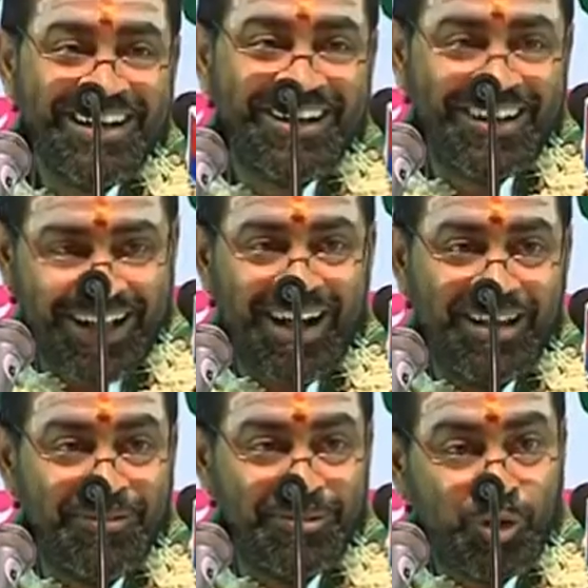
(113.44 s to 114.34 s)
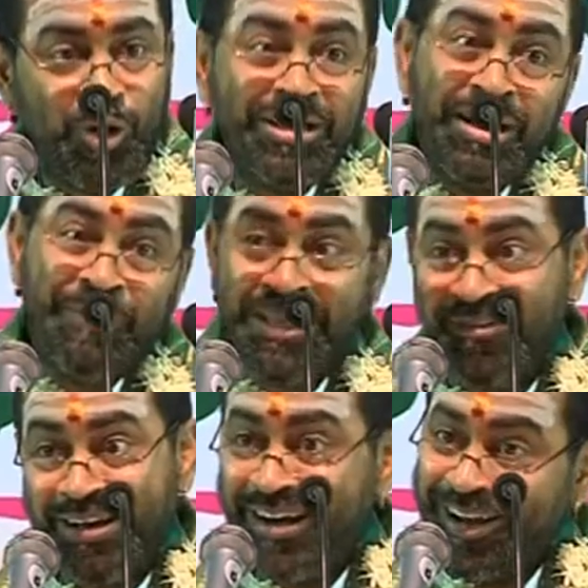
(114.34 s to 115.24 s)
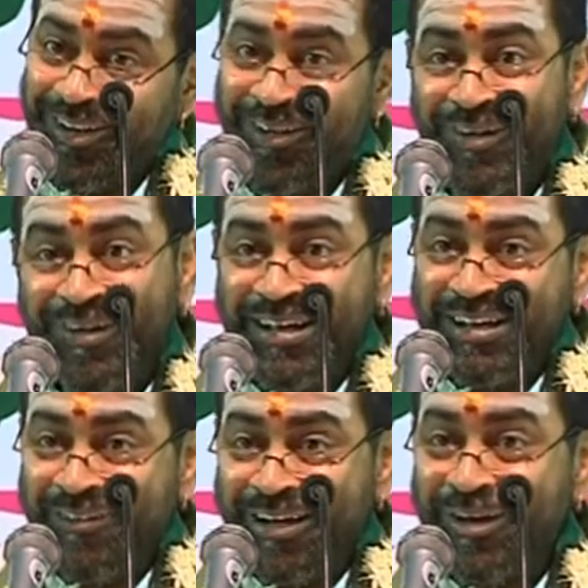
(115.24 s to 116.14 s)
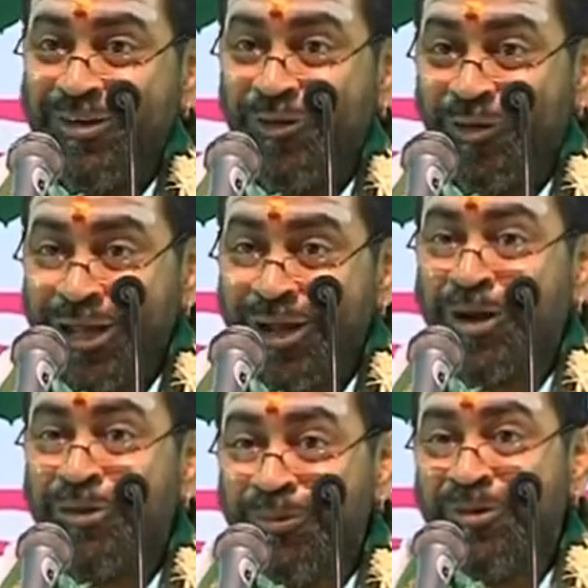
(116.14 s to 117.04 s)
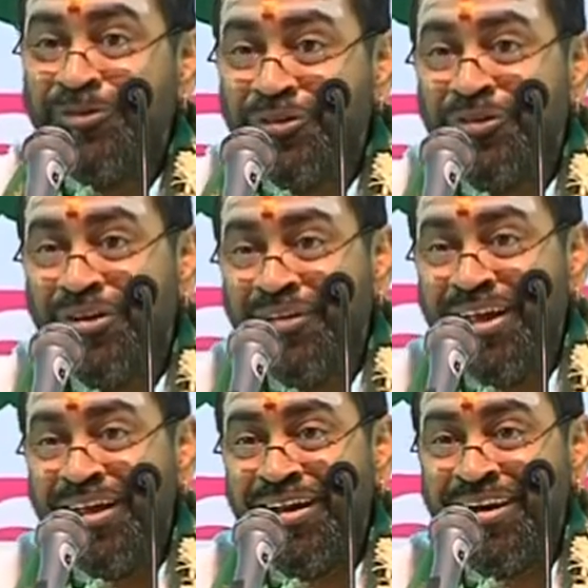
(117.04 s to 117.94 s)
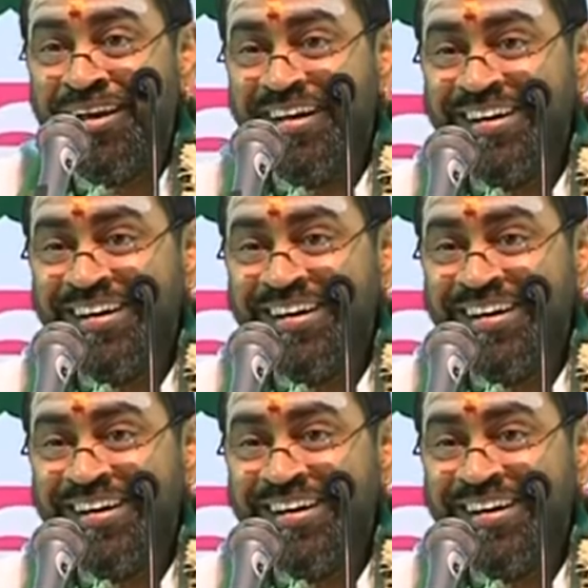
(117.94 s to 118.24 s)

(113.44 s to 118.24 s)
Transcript: కానీ కాలం సోదరి భయం అనడంలో రెండు ఒకే కడుపులోంచి వచ్చినవి ఇక్కడ